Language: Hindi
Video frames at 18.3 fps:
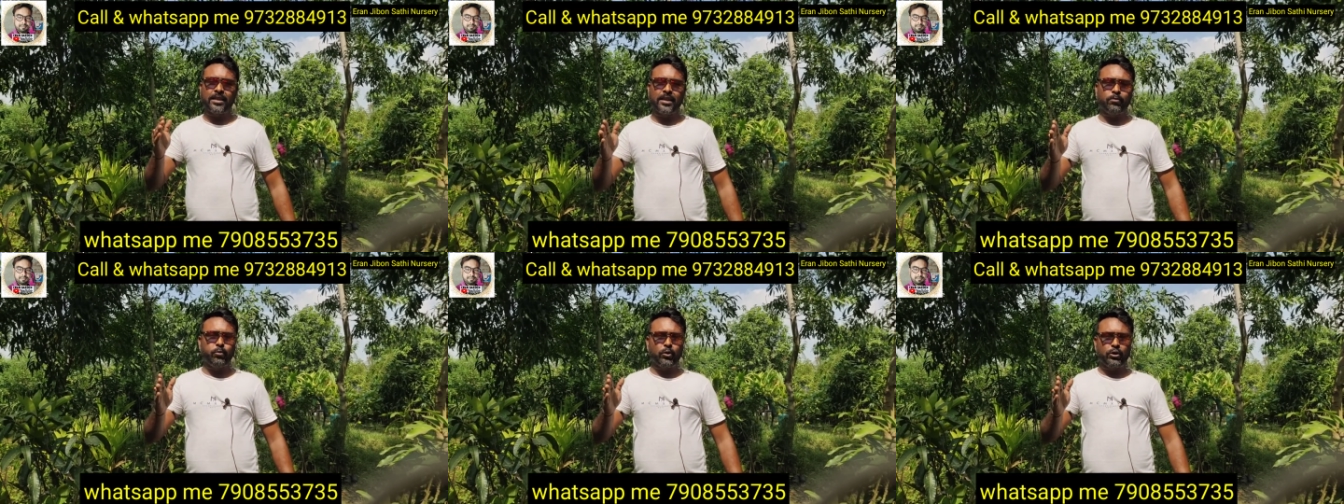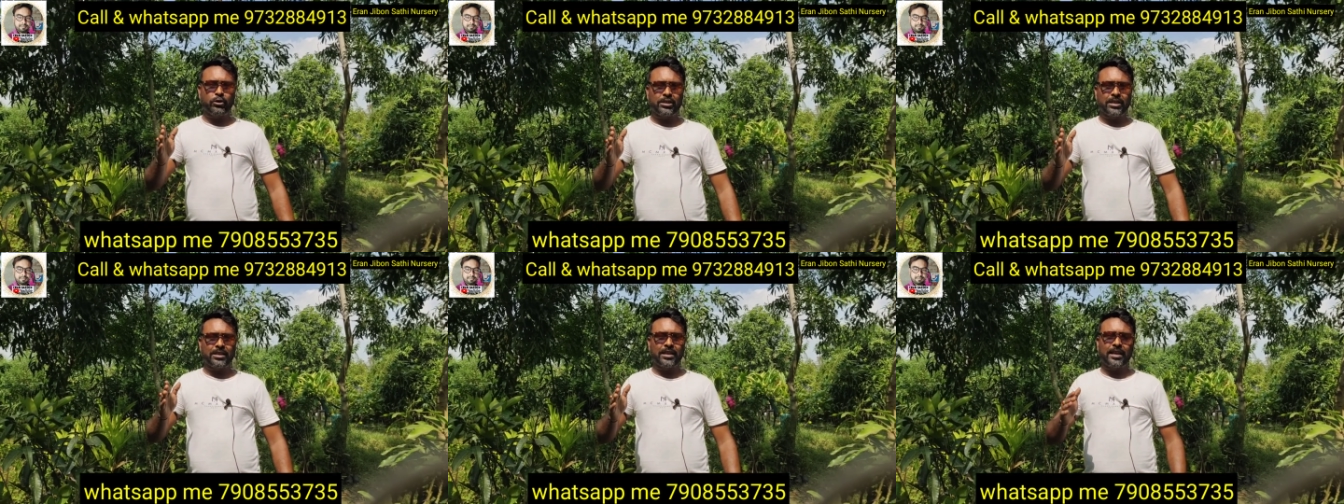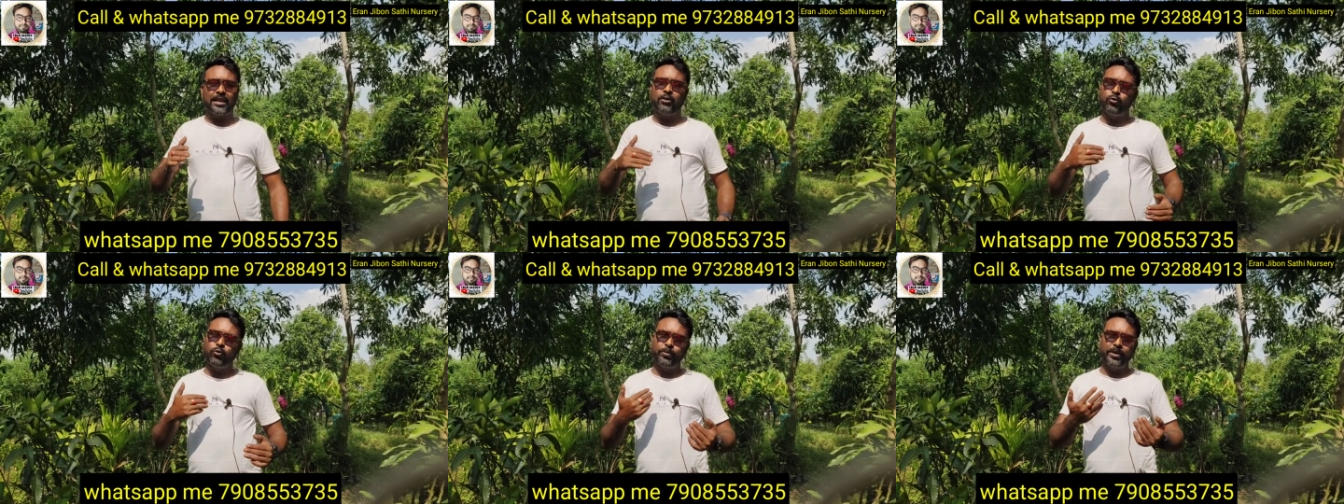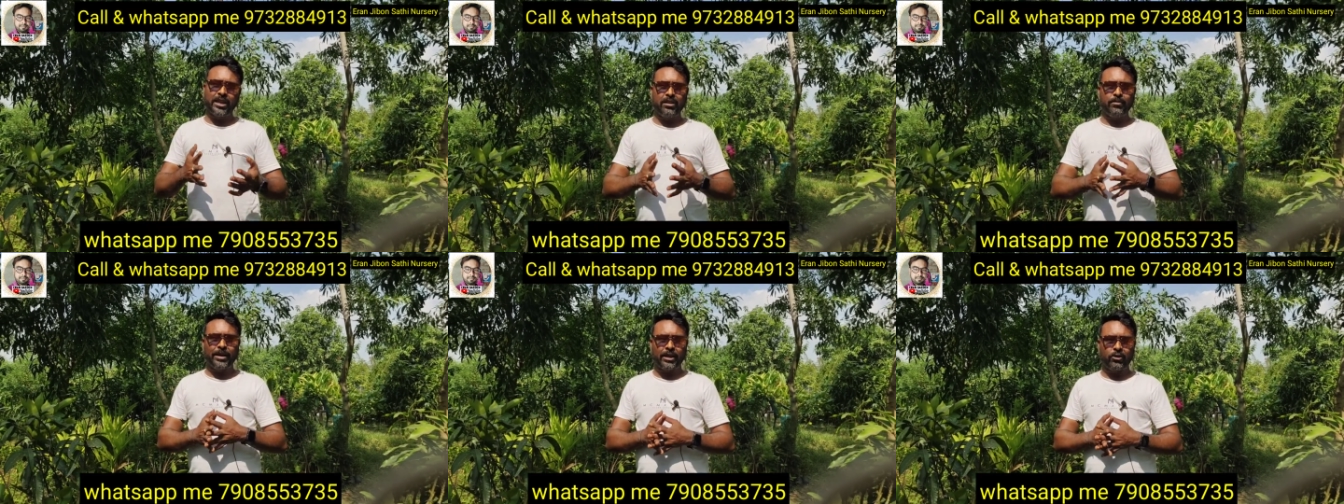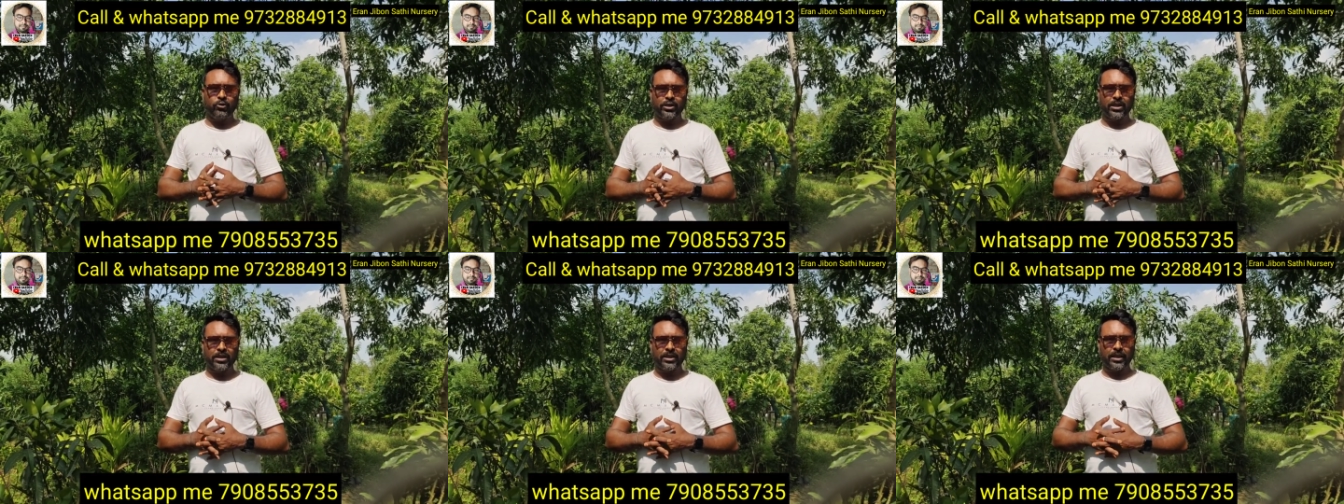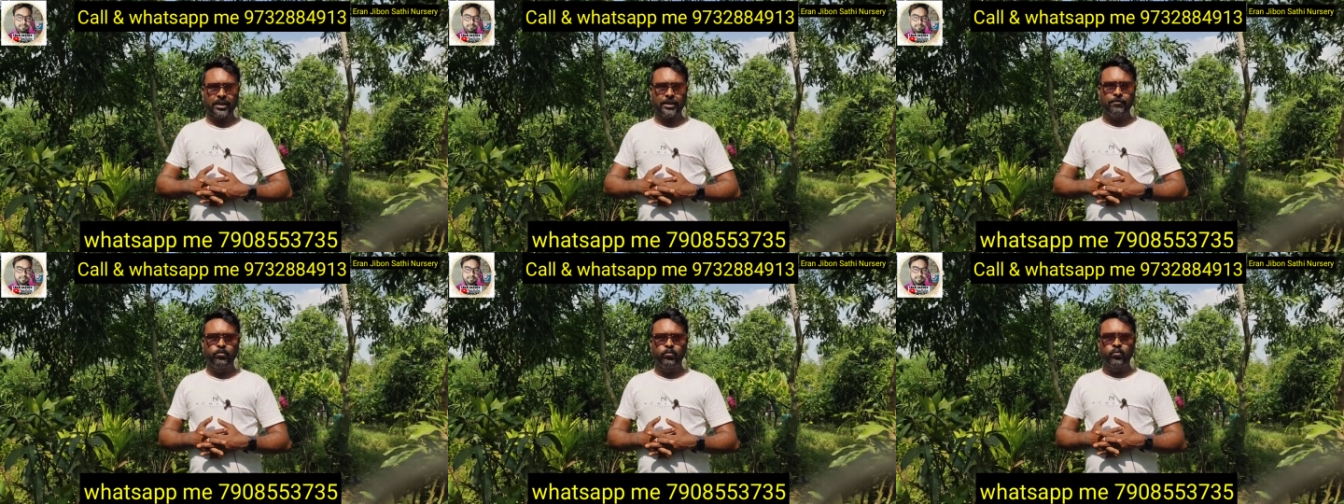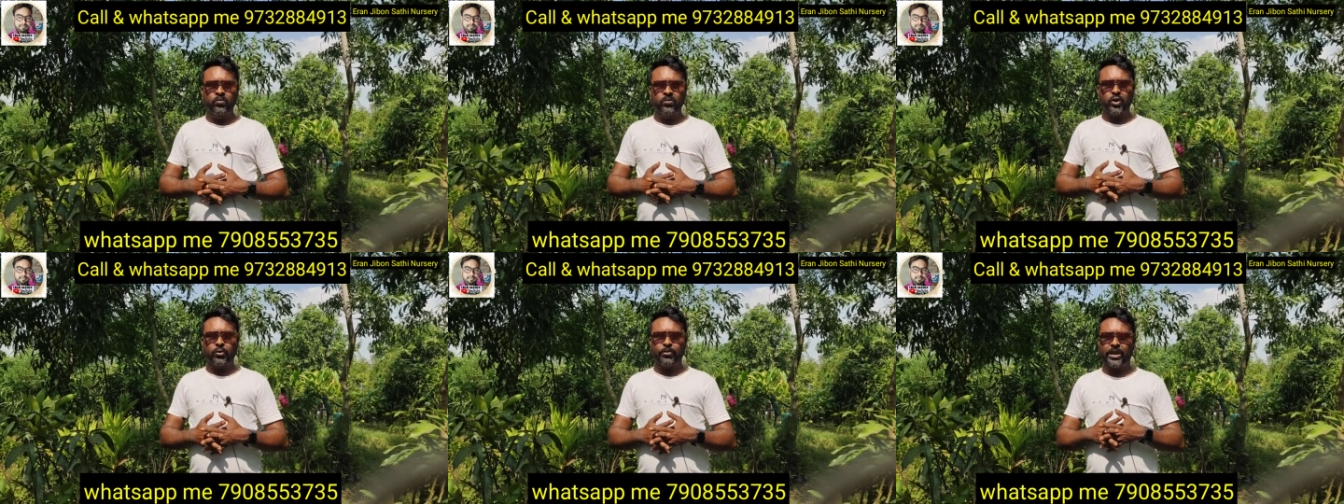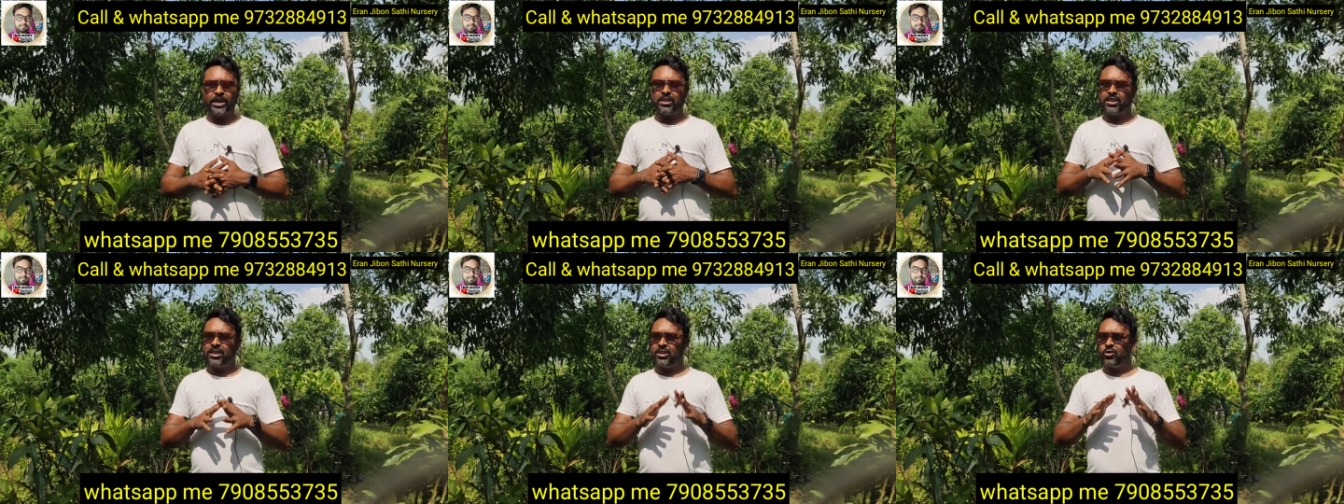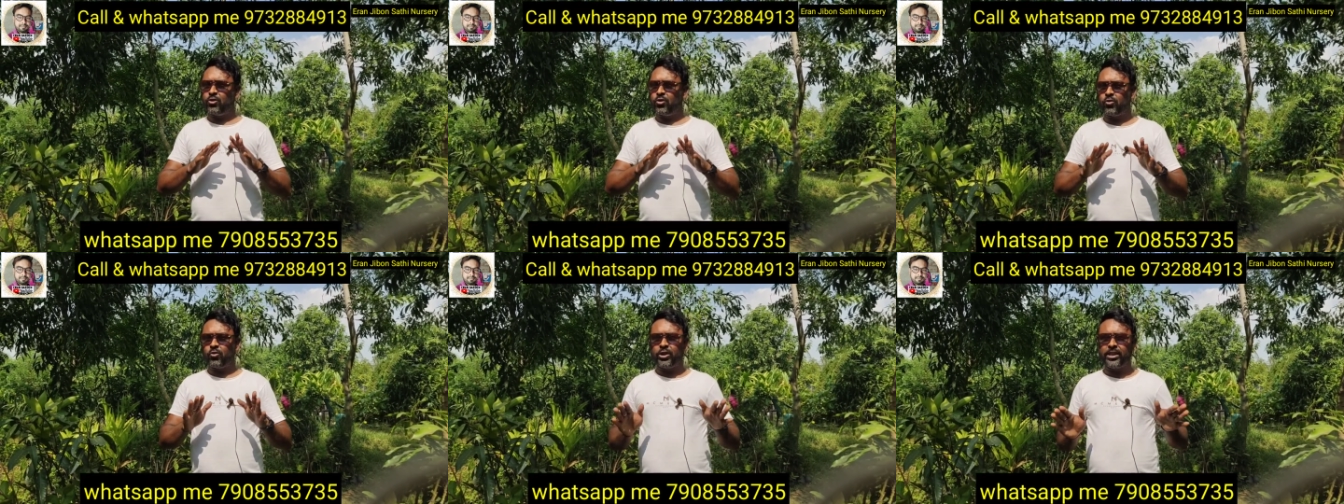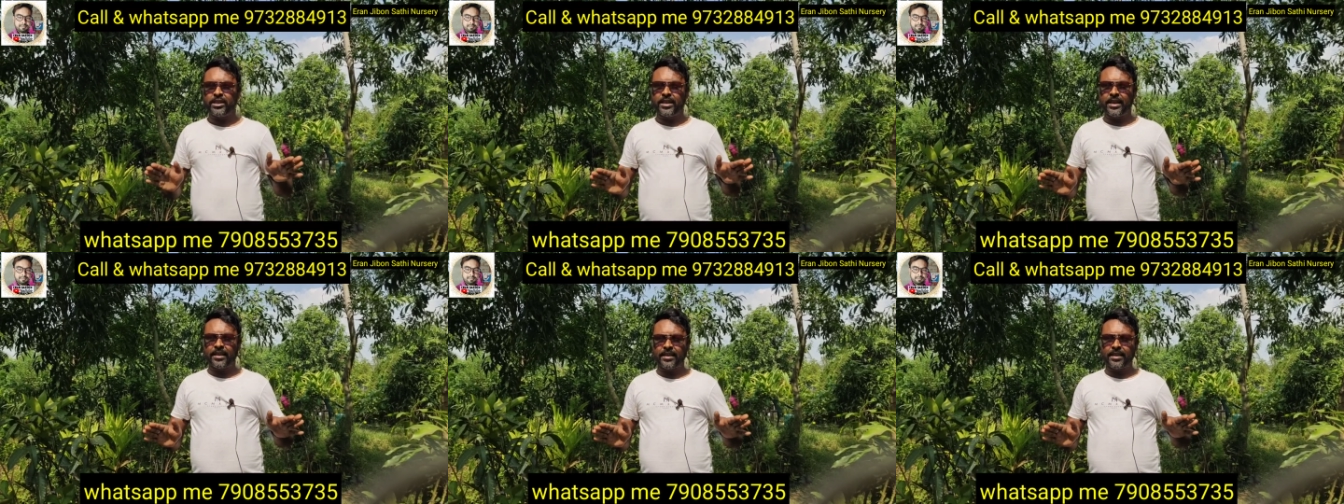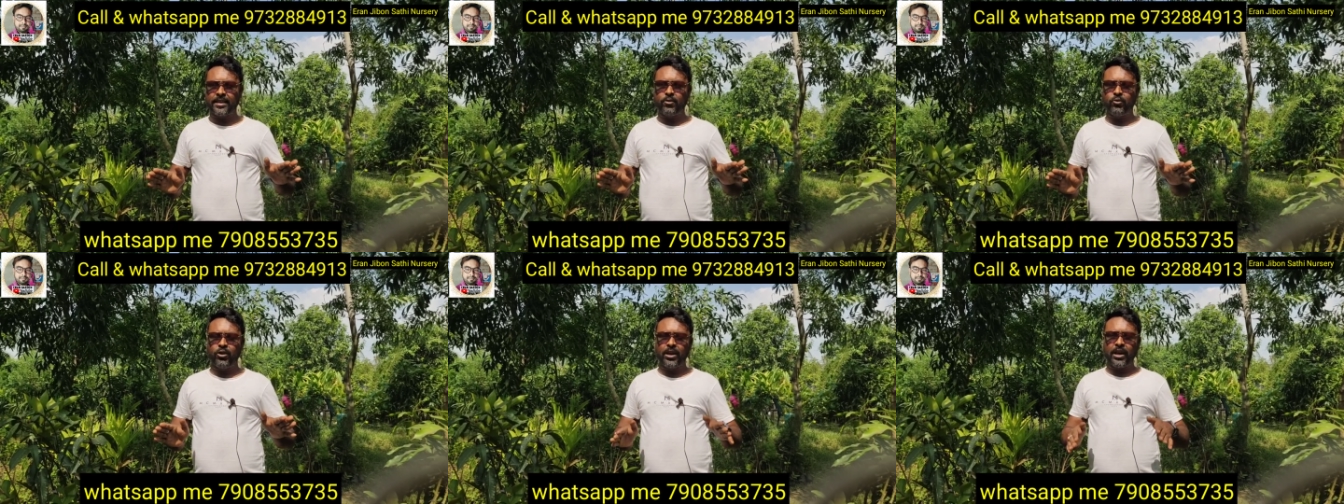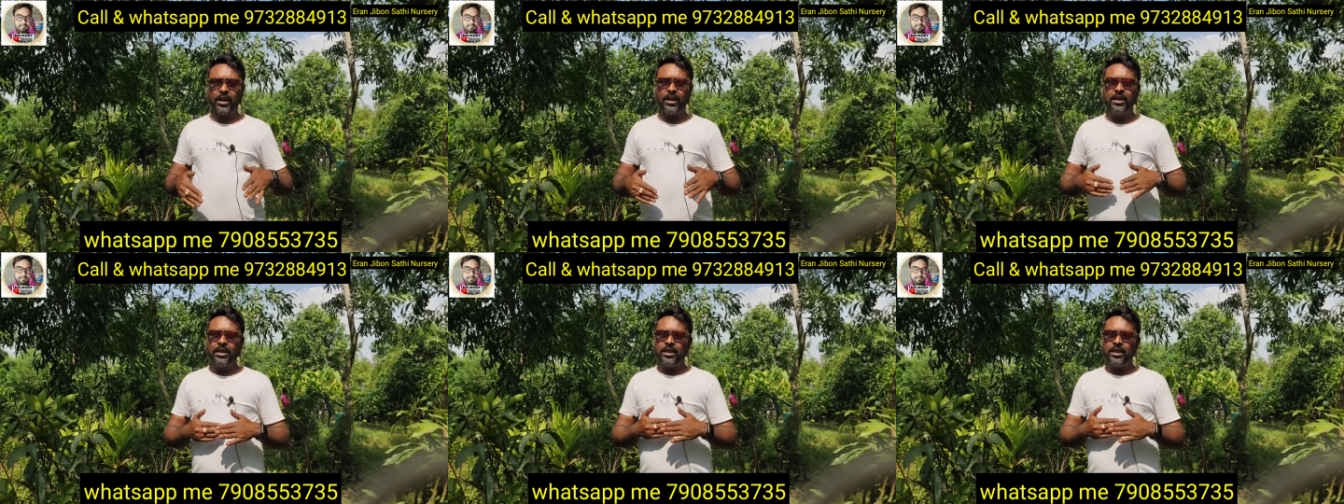तक पहुंच जाता है होम डिलीवरी हो जाता है तो फ्रेंड्स किसी को कोई दिक्कत नहीं होगा